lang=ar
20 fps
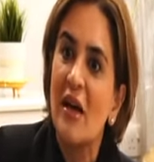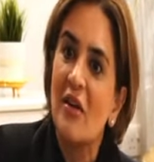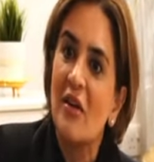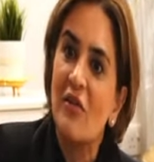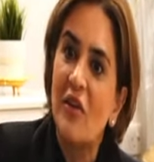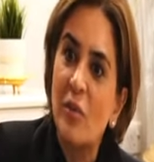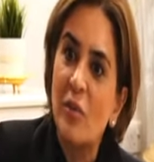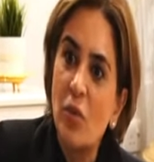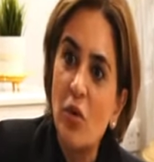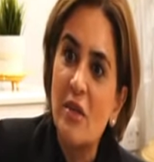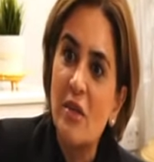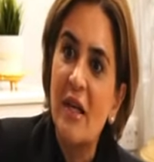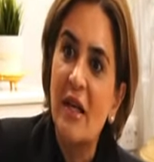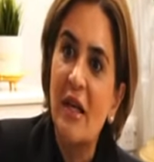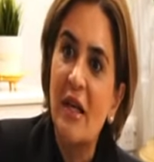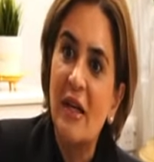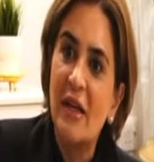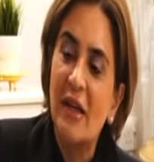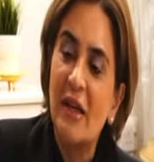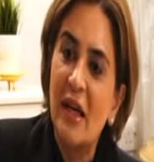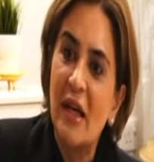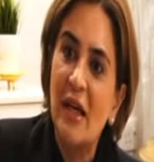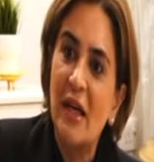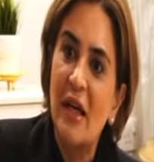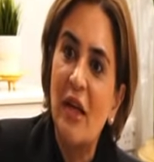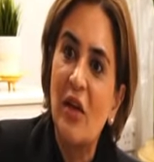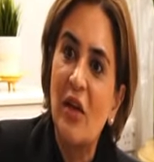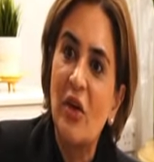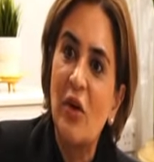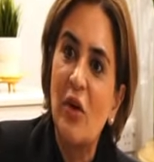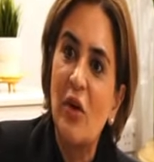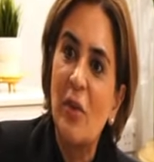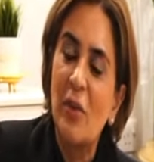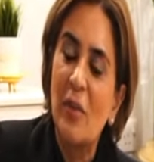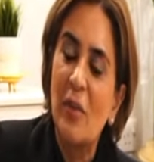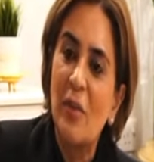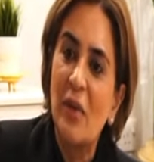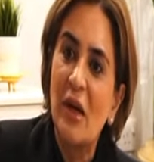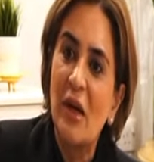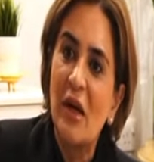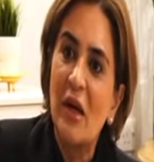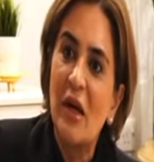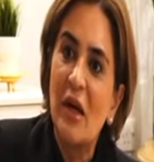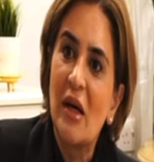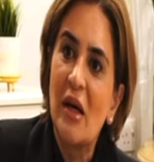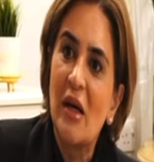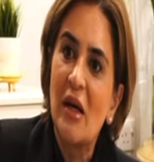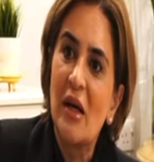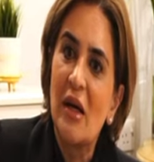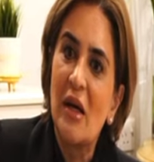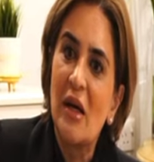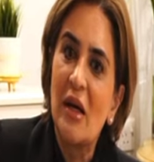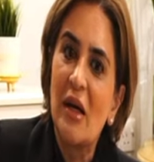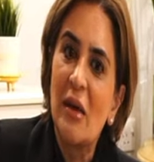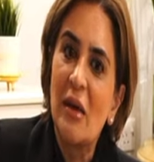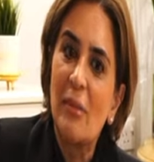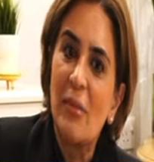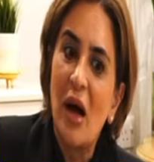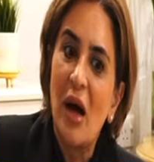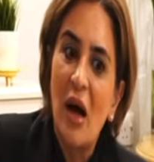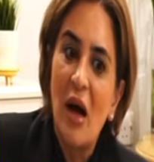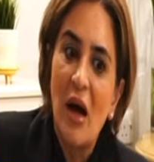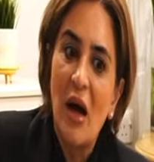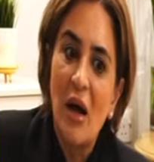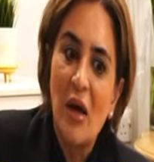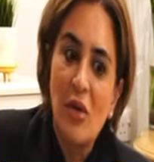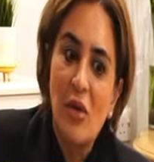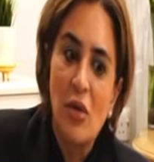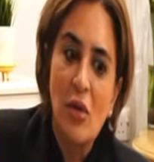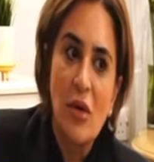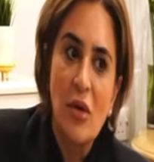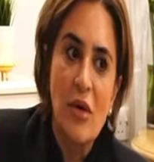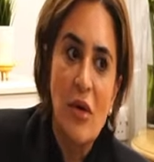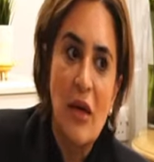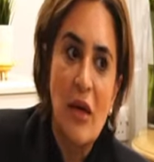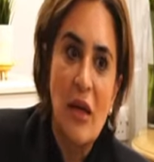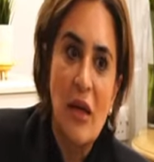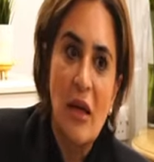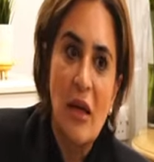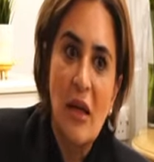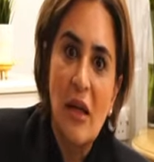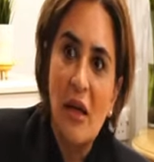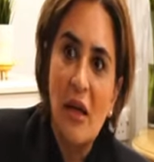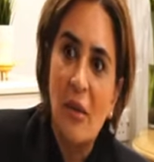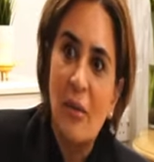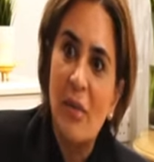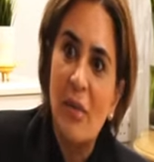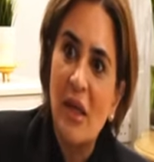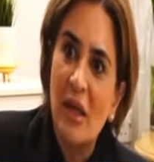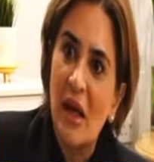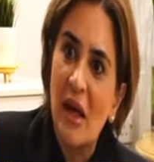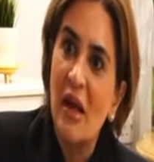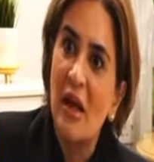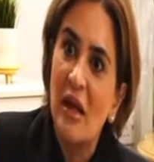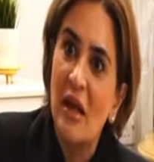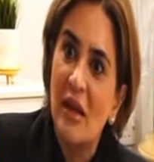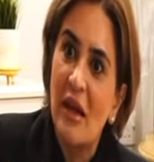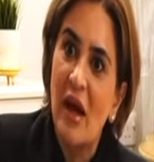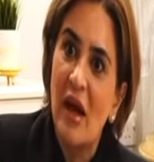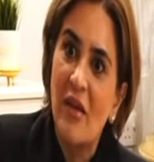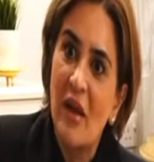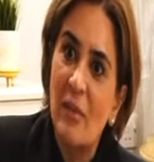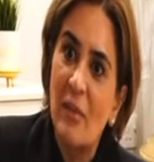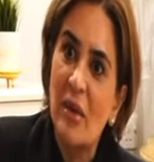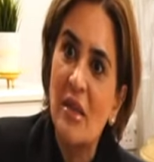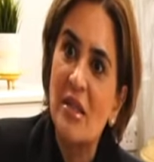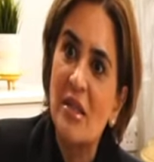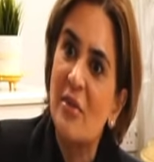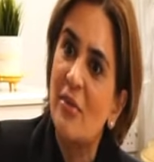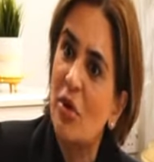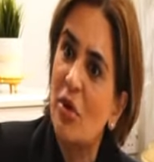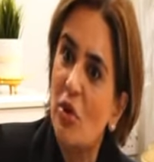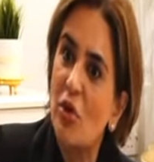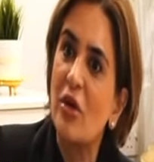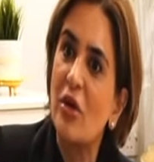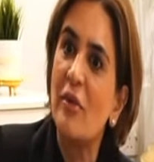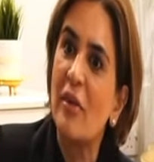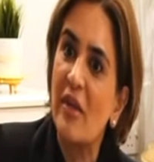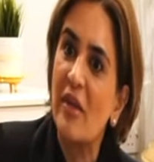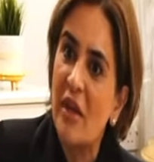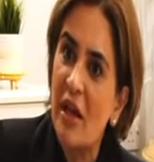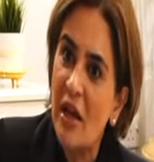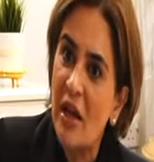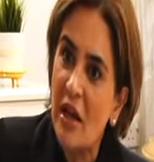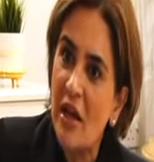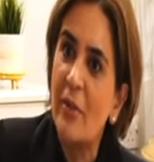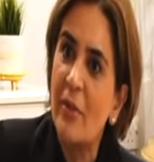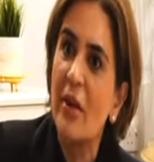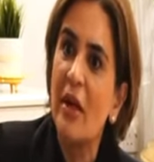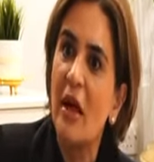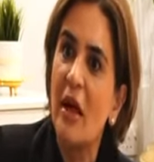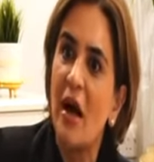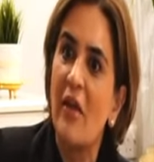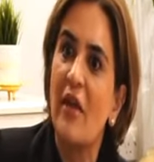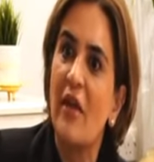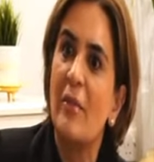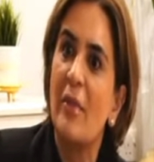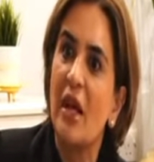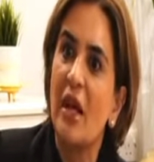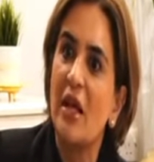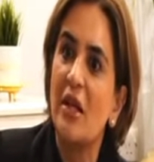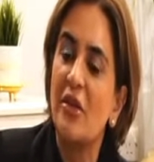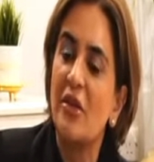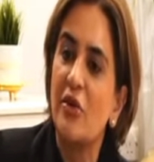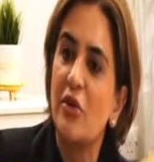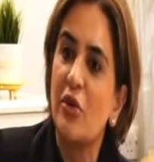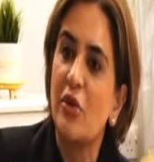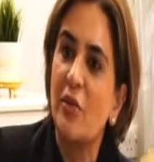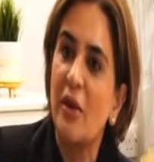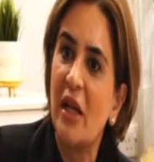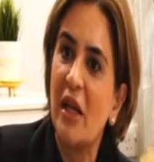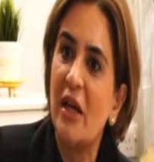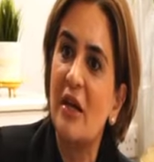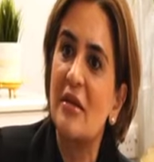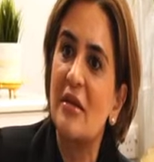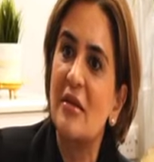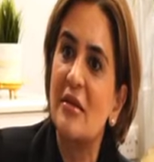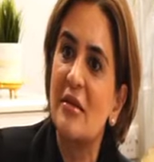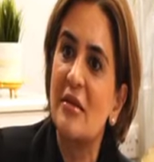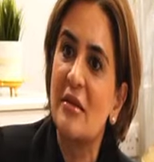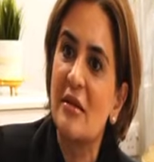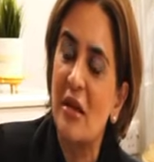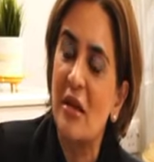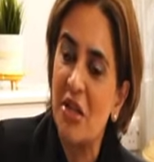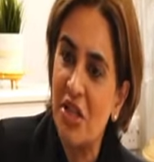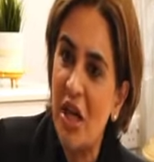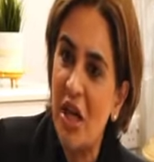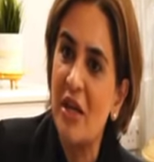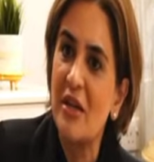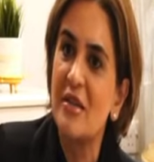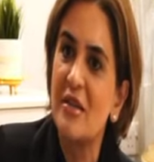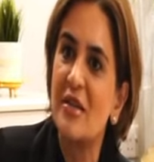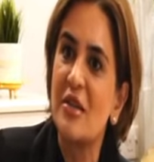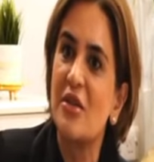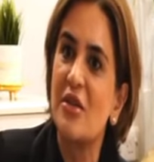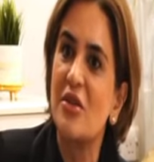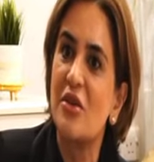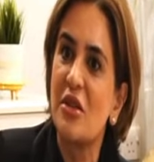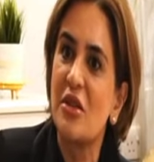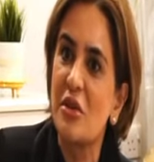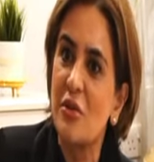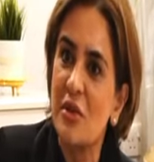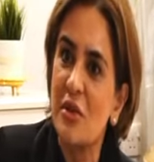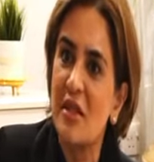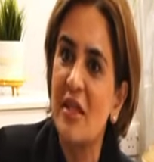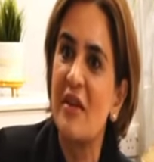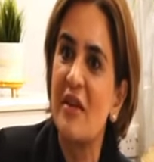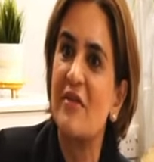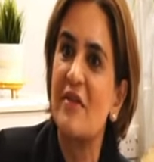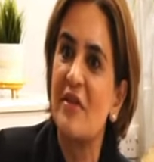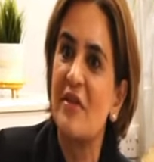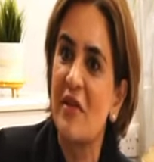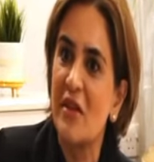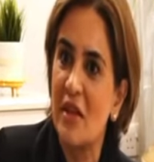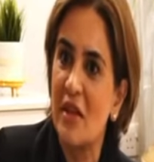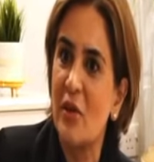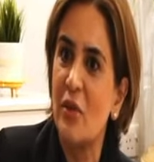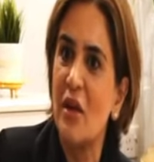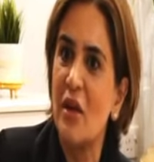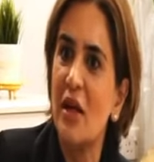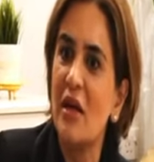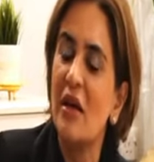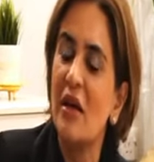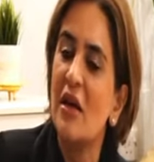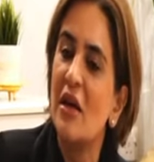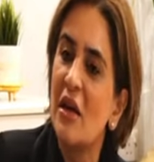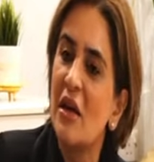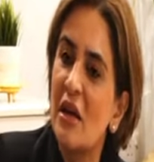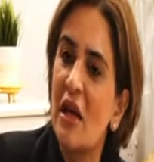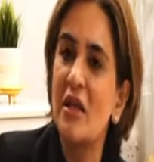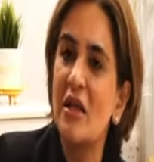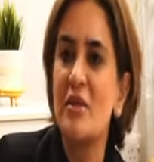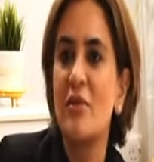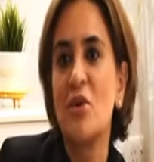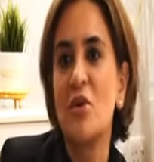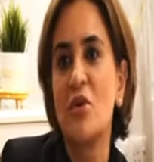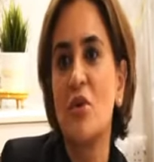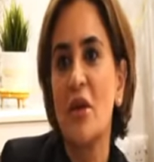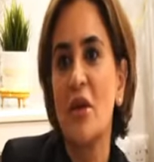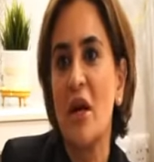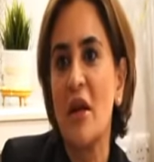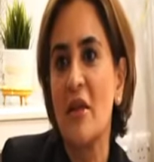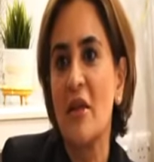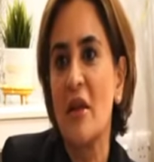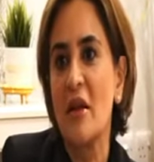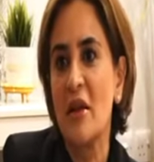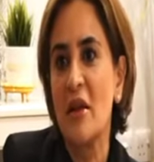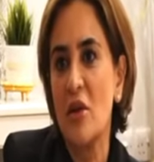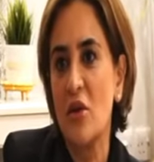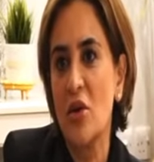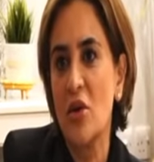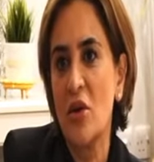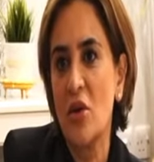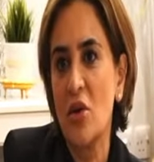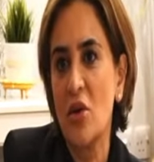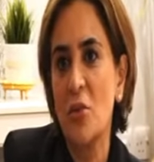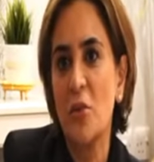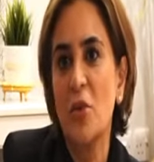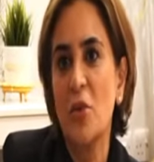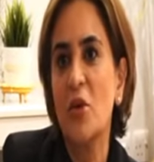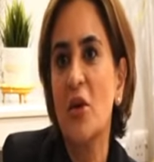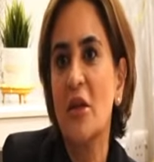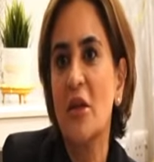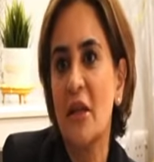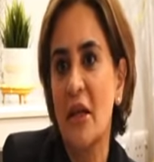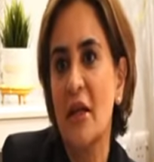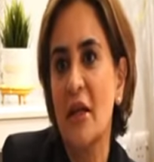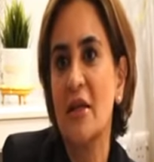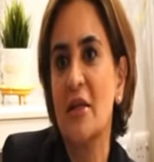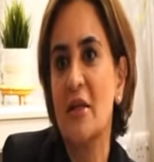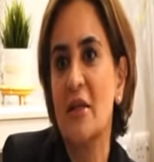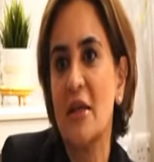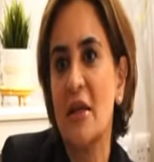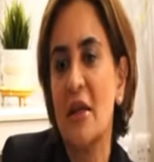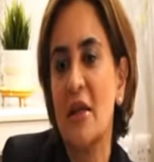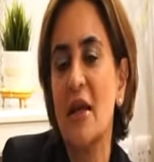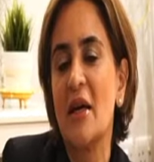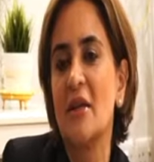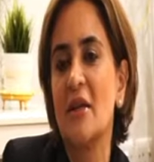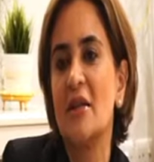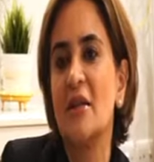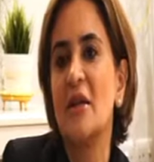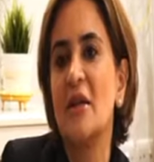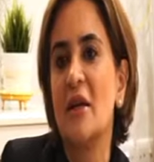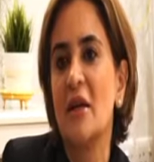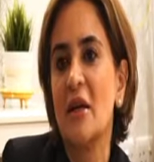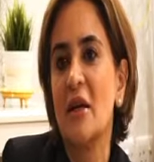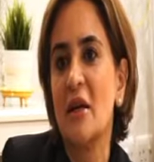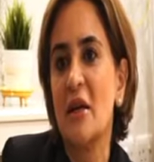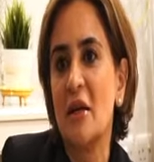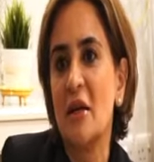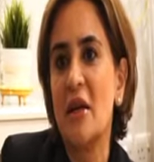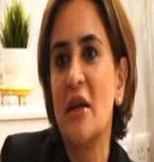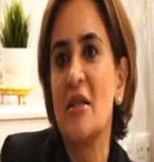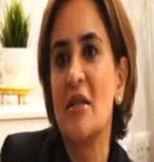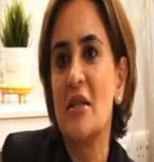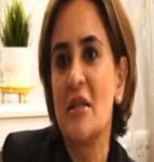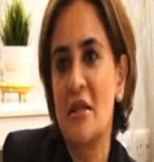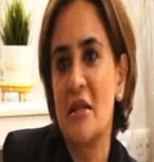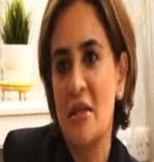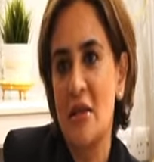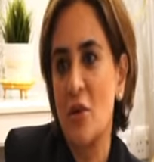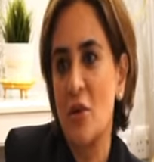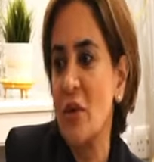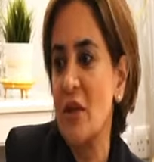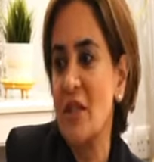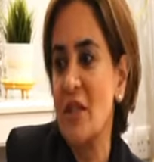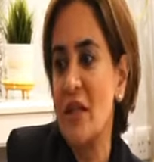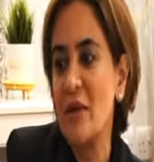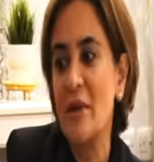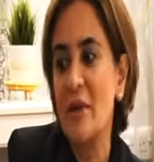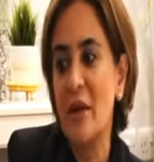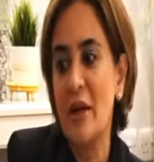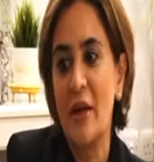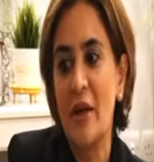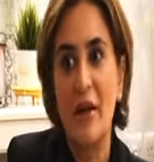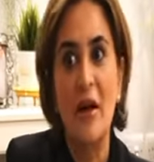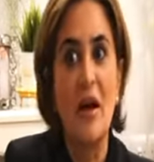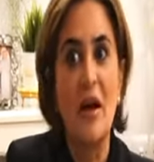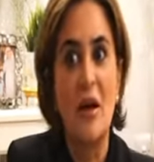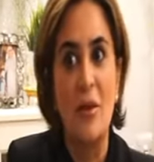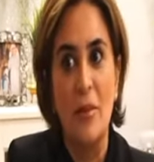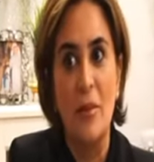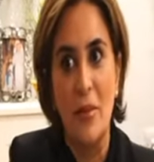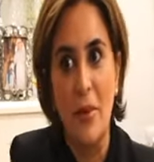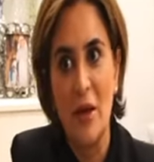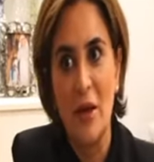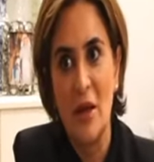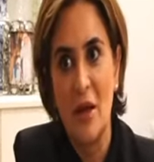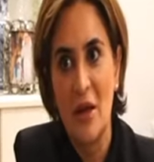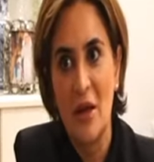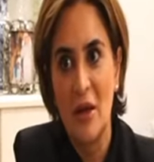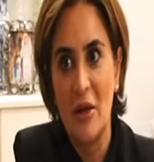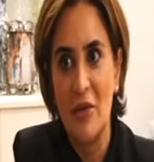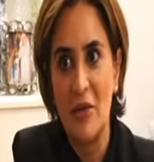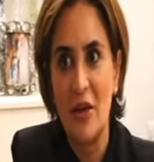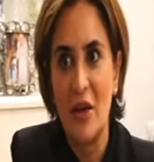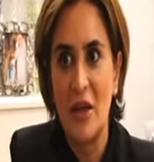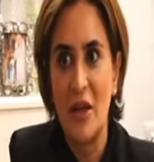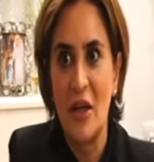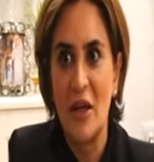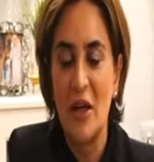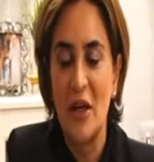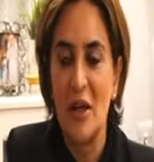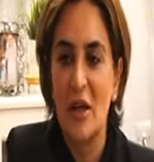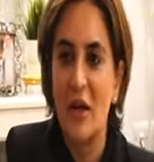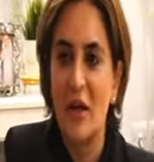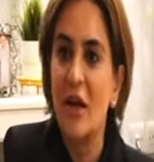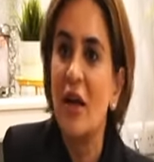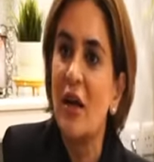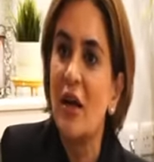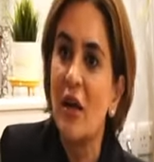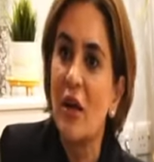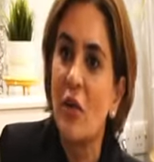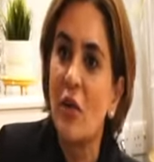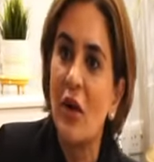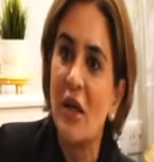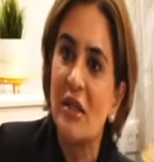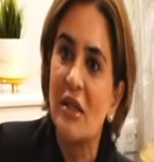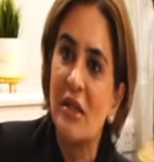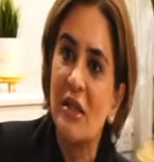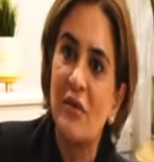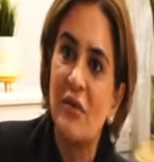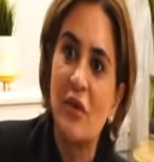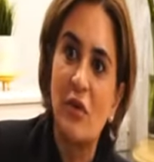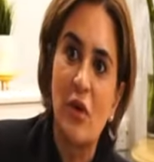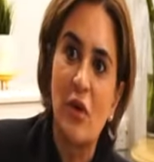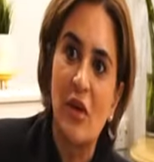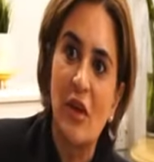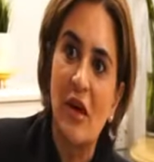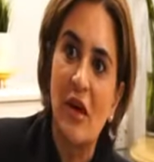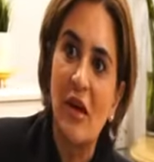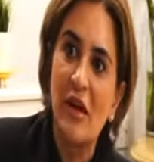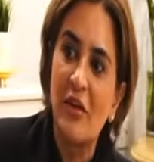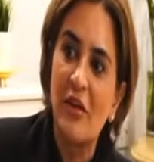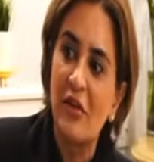فمو صح اني انا اليوم آه، ما يكون اللي متقلد هذا المنصب يكون مثلا ابن هذا البلد وبالعكس عشان السكيورتي والسيفتي في الدوله لازم تكون هذه الامور تحت ايادي ناس كويتيين احنا نرحب في غير الكويتي في الوظائف